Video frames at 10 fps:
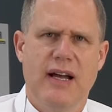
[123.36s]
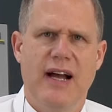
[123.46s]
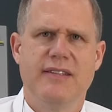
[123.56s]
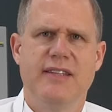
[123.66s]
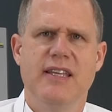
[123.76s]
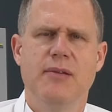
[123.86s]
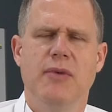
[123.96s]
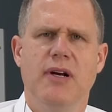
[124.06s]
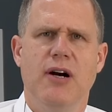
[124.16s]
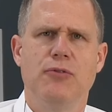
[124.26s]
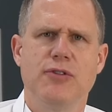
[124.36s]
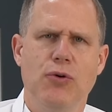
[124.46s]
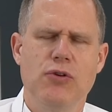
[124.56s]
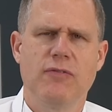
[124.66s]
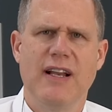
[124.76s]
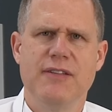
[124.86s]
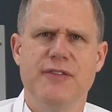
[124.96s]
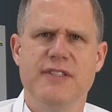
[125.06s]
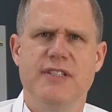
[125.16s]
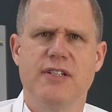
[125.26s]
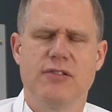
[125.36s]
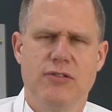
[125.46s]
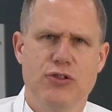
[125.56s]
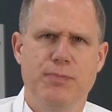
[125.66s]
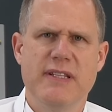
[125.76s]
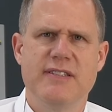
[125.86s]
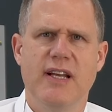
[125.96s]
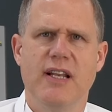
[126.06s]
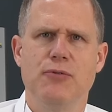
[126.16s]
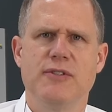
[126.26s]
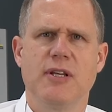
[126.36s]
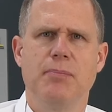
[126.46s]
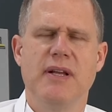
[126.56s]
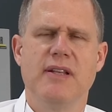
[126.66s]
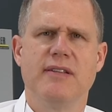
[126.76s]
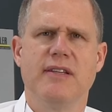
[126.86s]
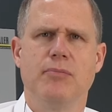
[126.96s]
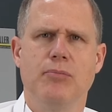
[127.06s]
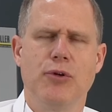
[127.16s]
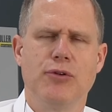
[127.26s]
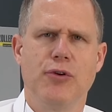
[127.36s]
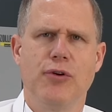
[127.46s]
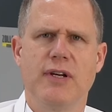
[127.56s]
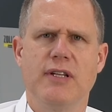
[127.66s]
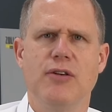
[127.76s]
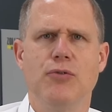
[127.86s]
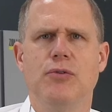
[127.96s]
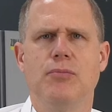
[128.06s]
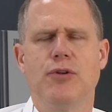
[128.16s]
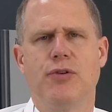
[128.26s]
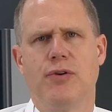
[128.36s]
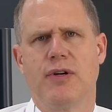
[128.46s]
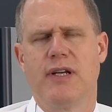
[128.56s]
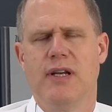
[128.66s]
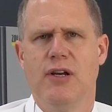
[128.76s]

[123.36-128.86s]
ein Team aus hochqualifizierten, speziell ausgebildeten Monteurinnen und Monteure